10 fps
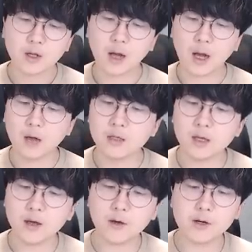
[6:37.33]

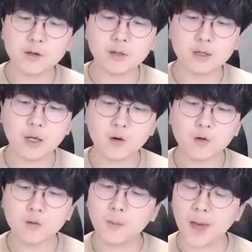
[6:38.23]
가은이와 관련된
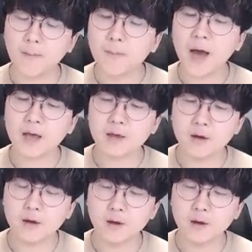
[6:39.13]
새로운 뱀파이어